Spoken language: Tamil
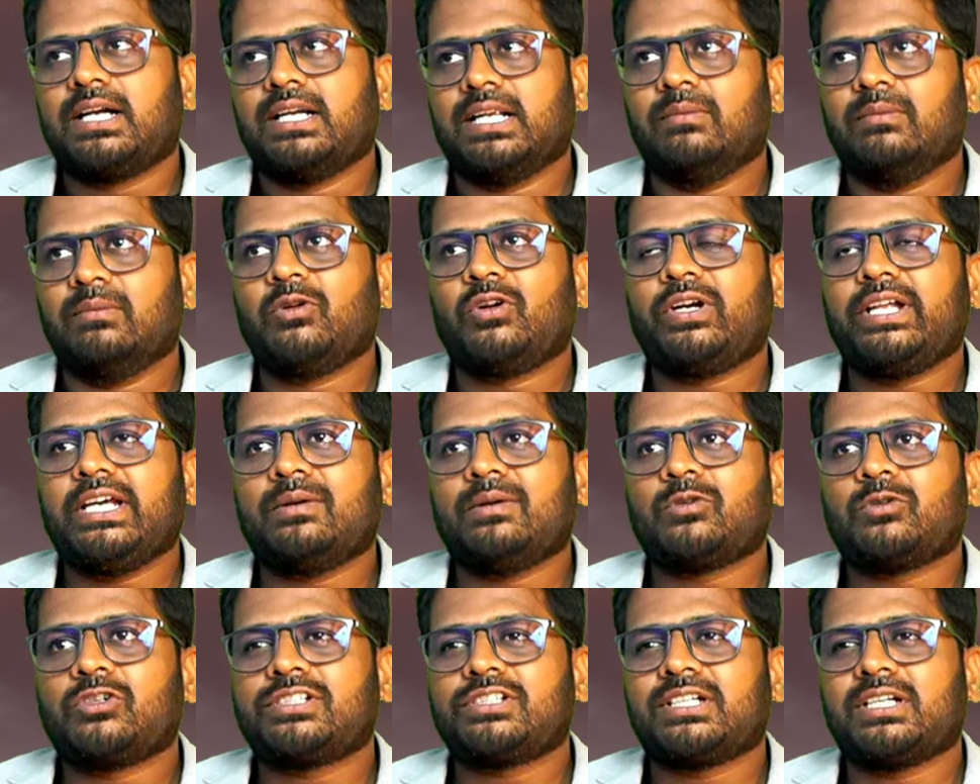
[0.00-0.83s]
நம்மளோட
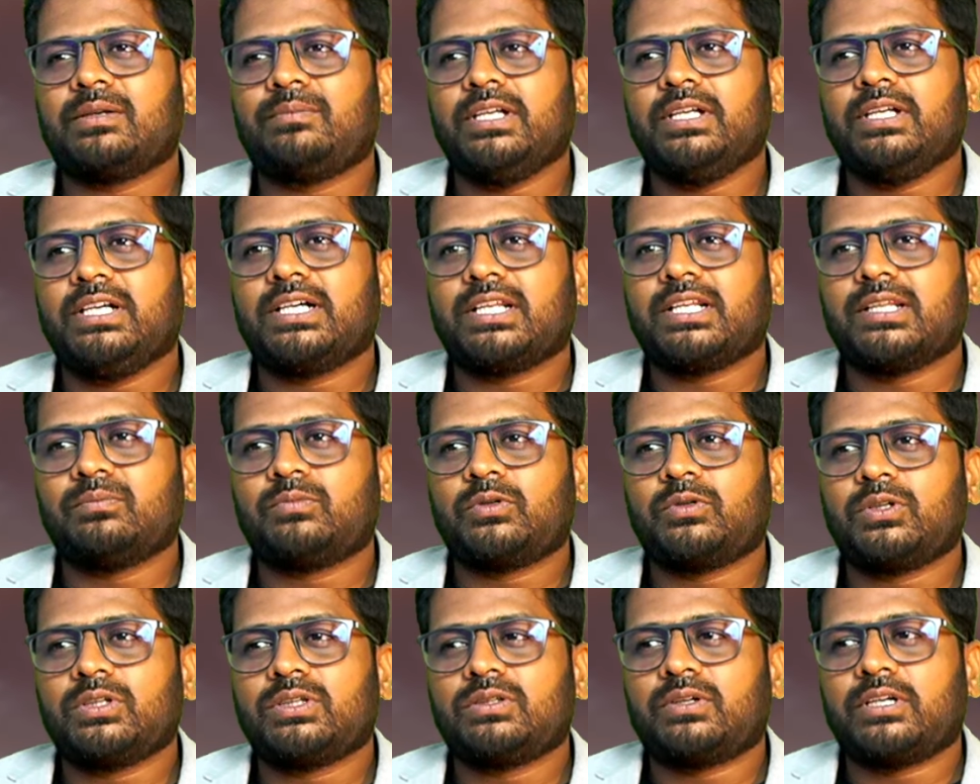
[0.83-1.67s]
எமோஷன் அப்படிங்கிறது
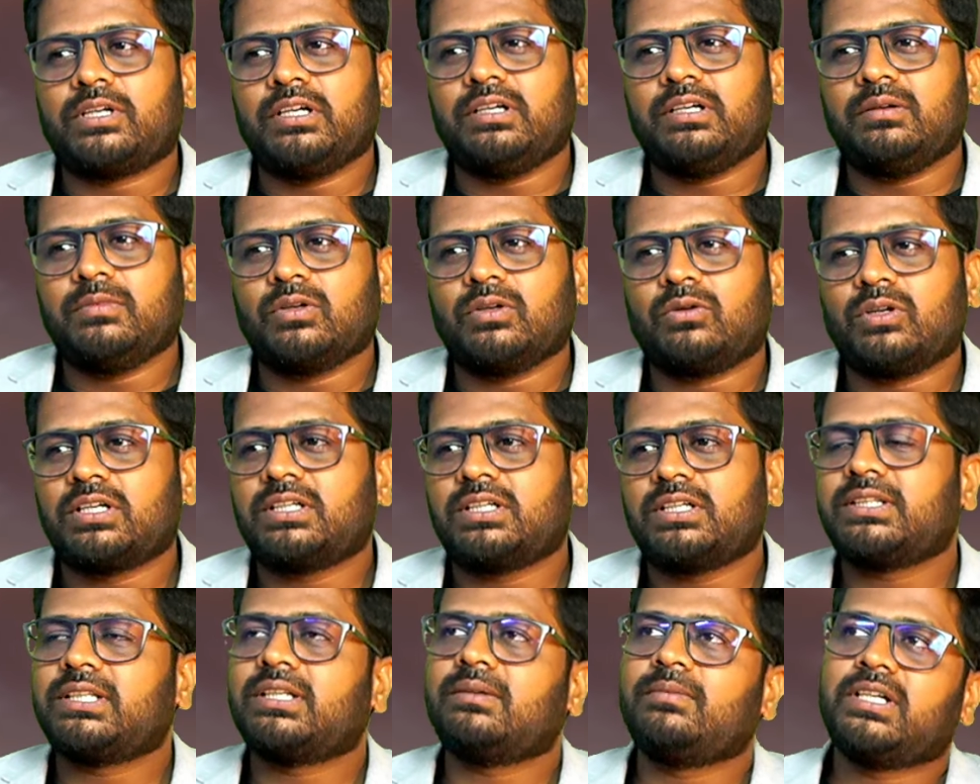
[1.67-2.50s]
பொறுத்த வரைக்கும் இந்த
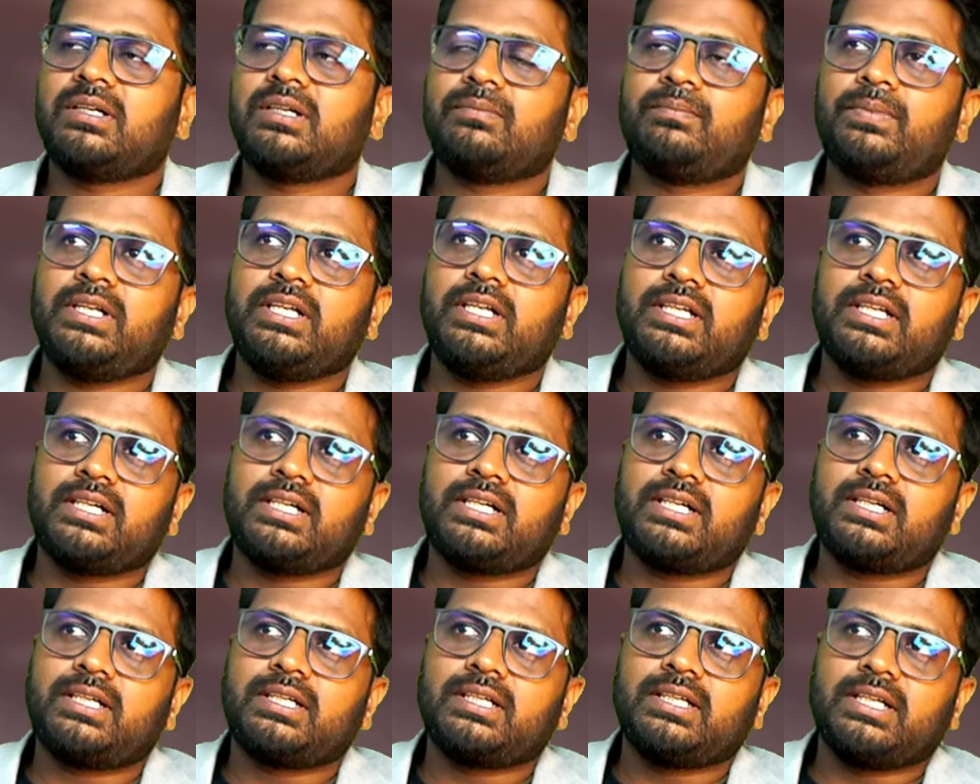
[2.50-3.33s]
உலகத்தில் மிகப்பெரிய
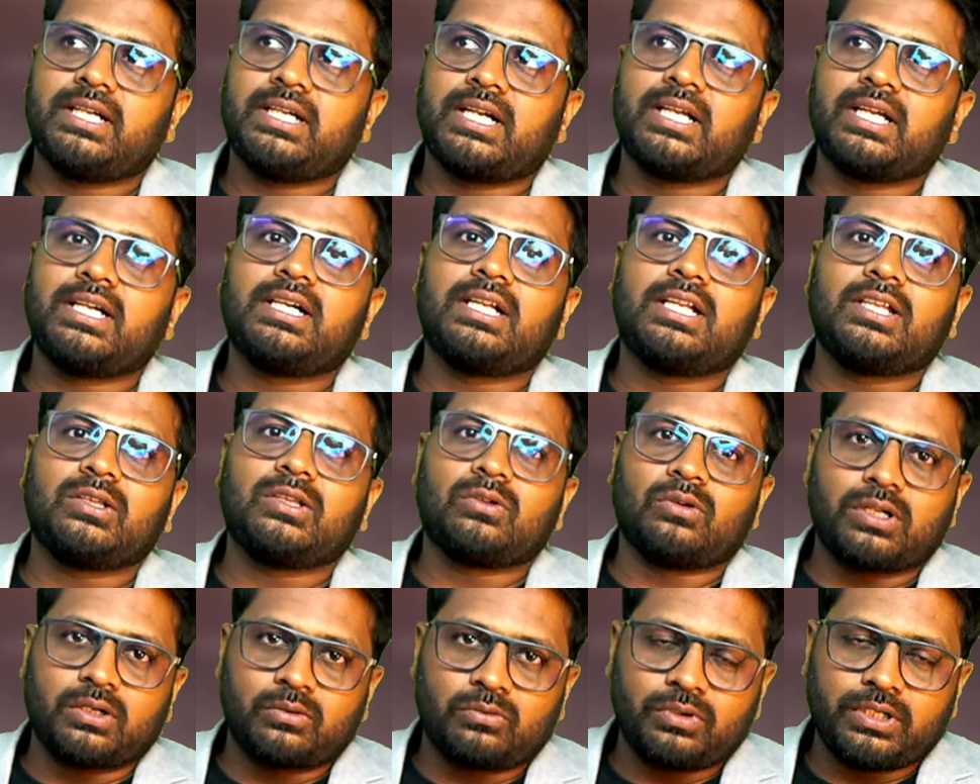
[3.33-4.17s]
இடங்களை
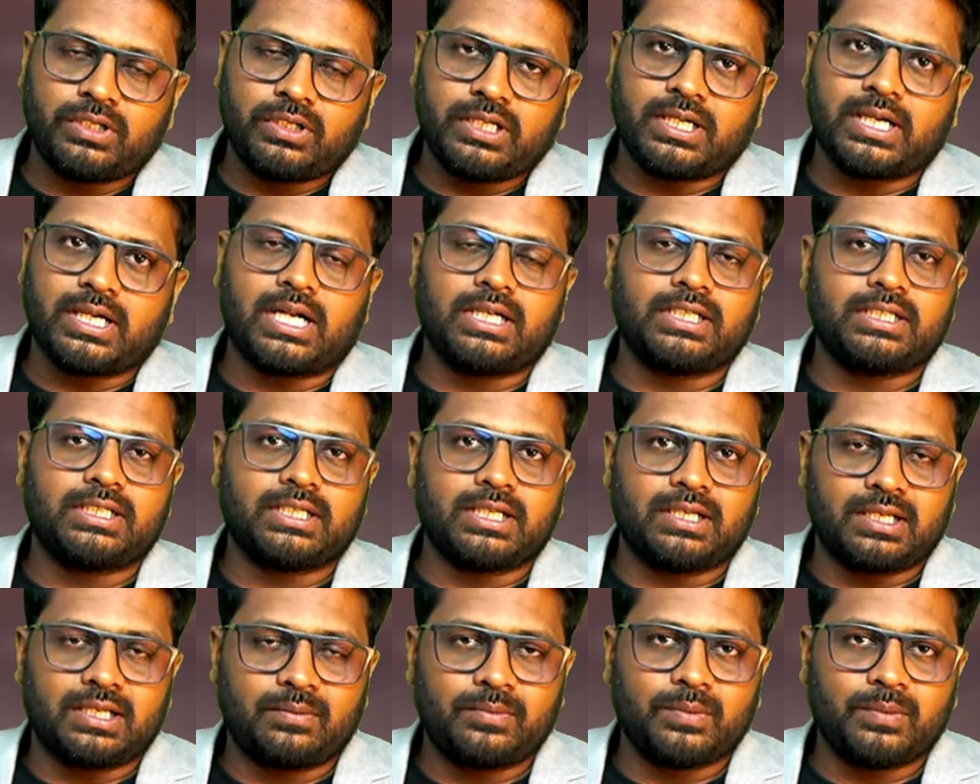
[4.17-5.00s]
தொடக்கூடிய
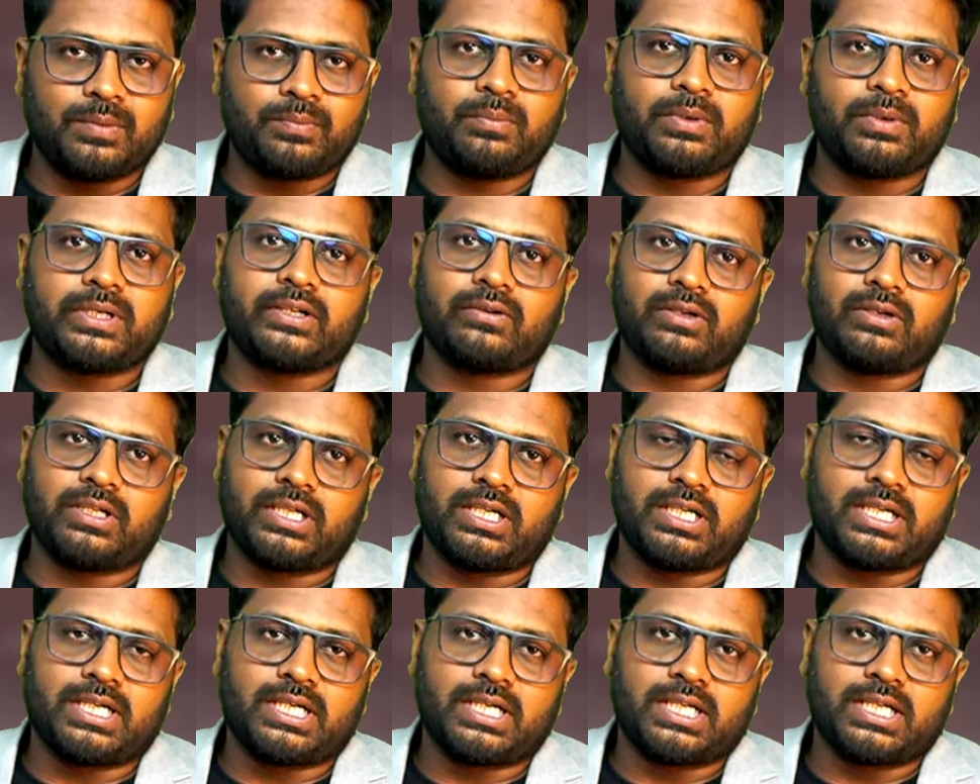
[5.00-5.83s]
ஆட்கள்லாம் எப்படிப்பட்டவங்களா
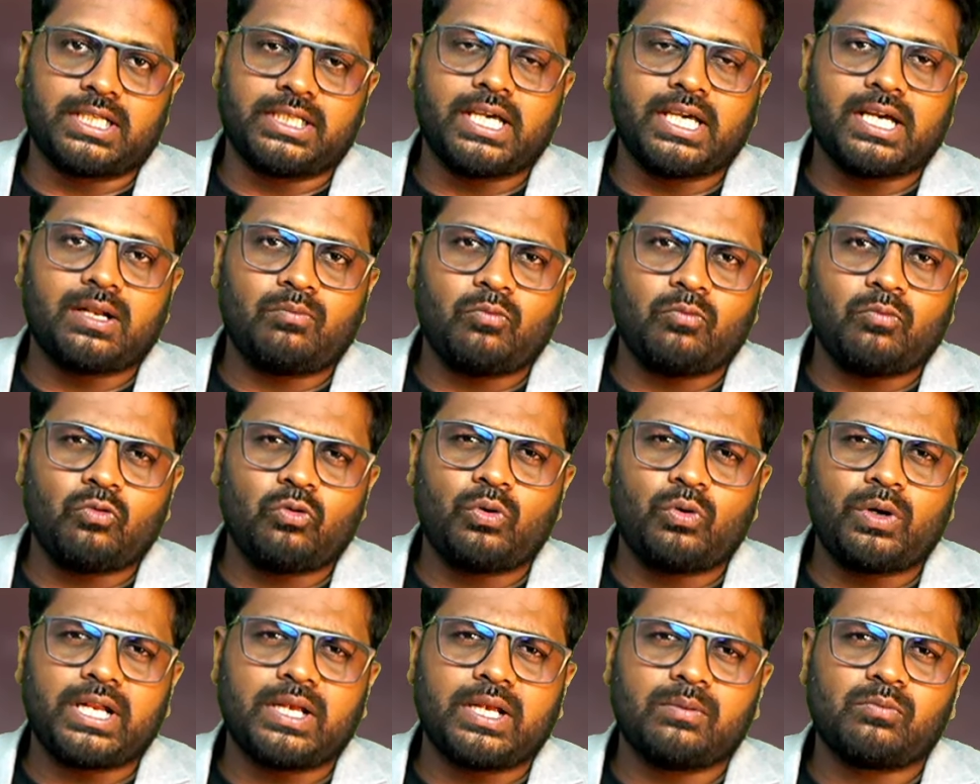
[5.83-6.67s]
இருக்காங்கன்னா தே ஆர்
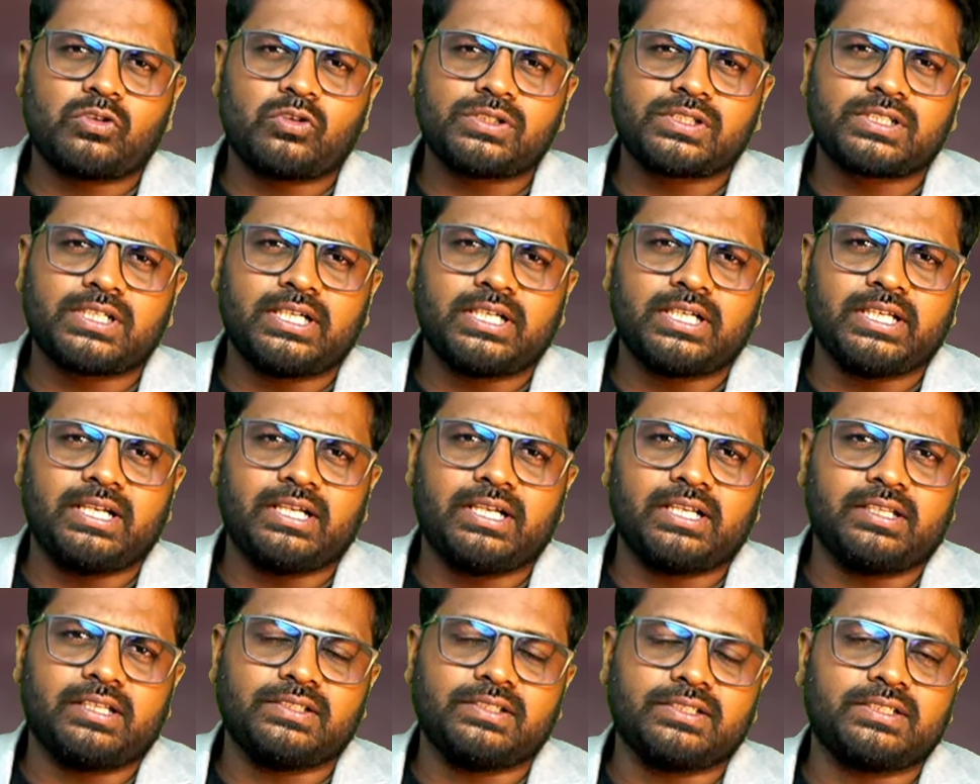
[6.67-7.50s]
மோர் எமோஷ்னலி
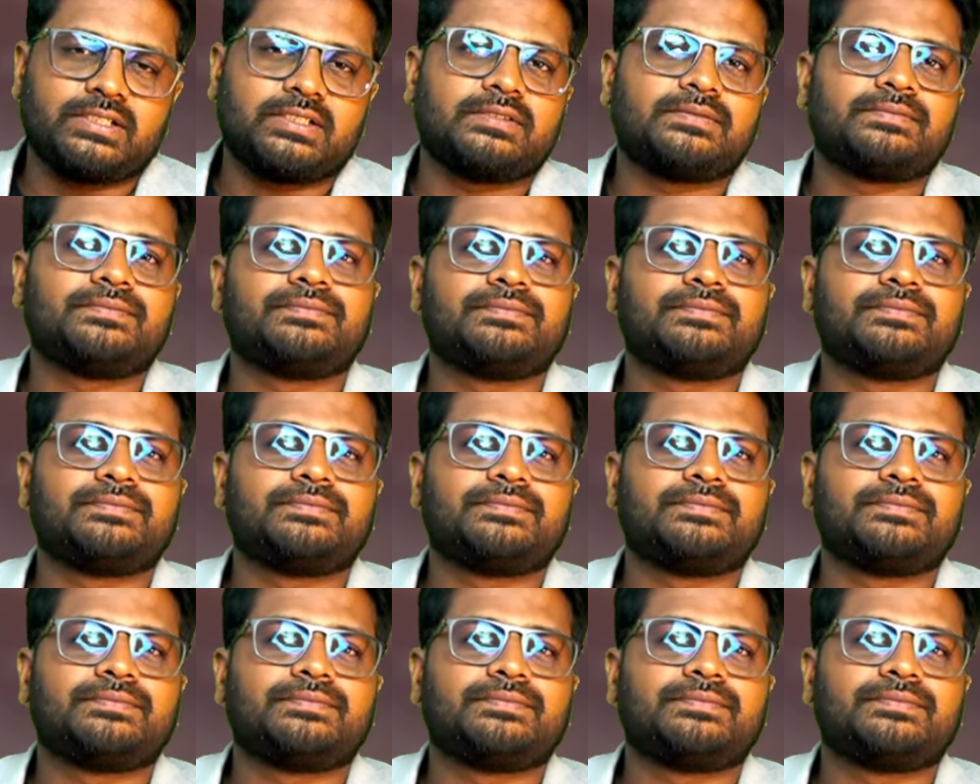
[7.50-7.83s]
இன்டெலிஜென்ட்